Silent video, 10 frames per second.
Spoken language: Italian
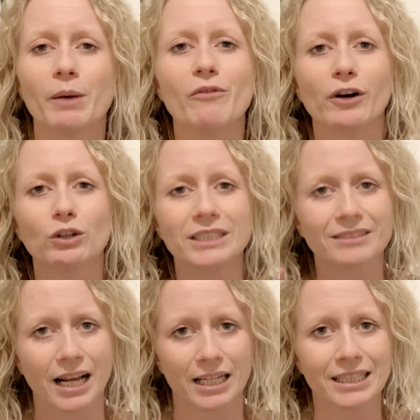dobbiamo farlo
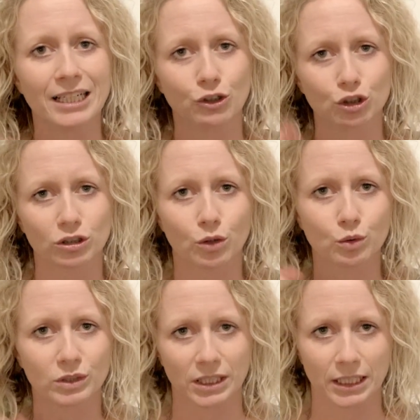entrare nella nostra
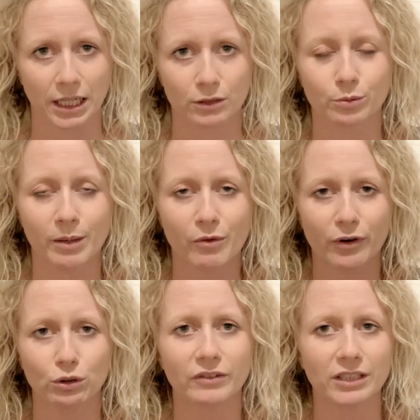routine, dobbiamo
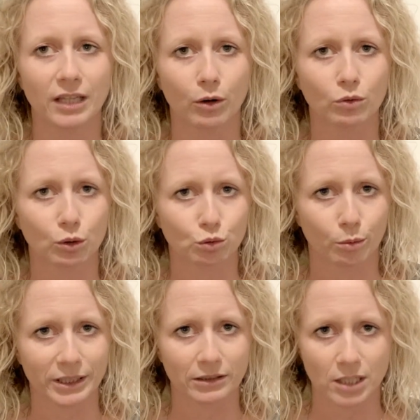farlo diventare un
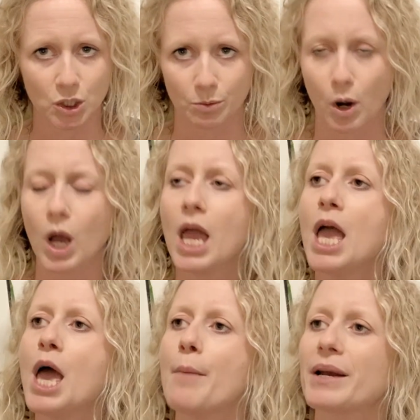automatismo,
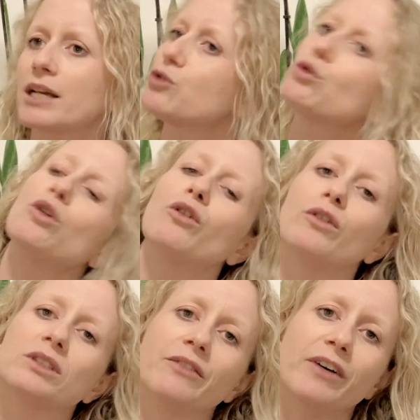perché
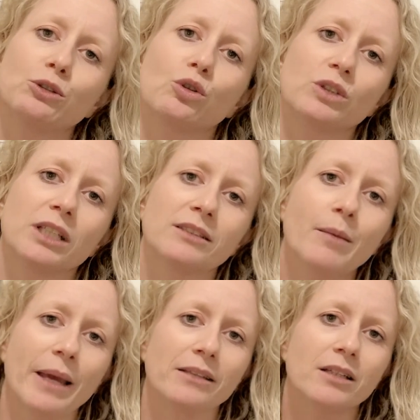solo se fatto
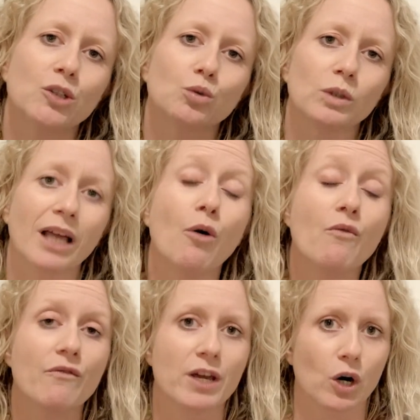costantemente risulta
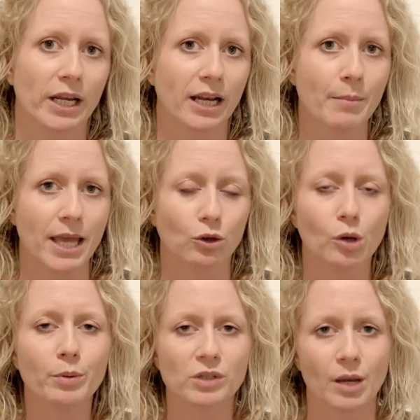un vero
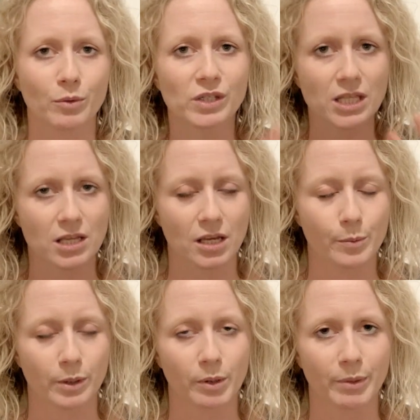allenamento e possiamo sentire
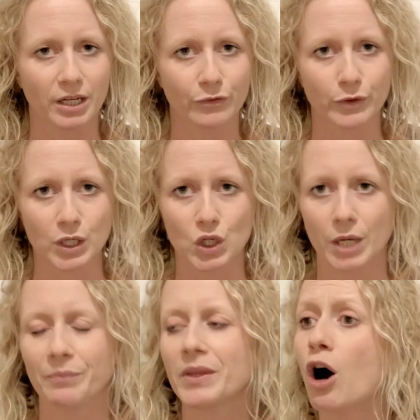i primi benefici.